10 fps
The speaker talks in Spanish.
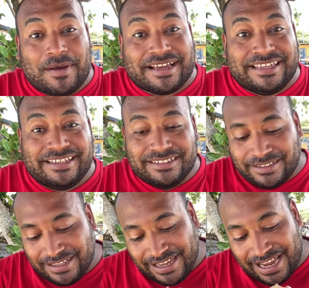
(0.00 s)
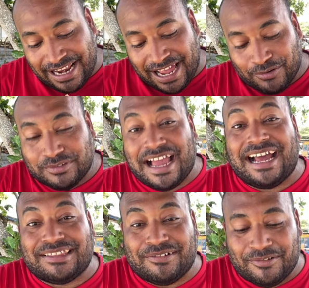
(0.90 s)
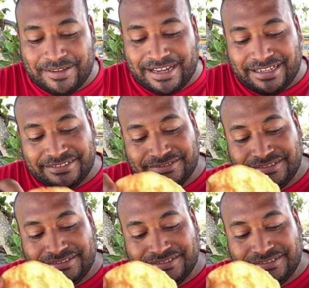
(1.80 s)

aquí en la ruta gastronómica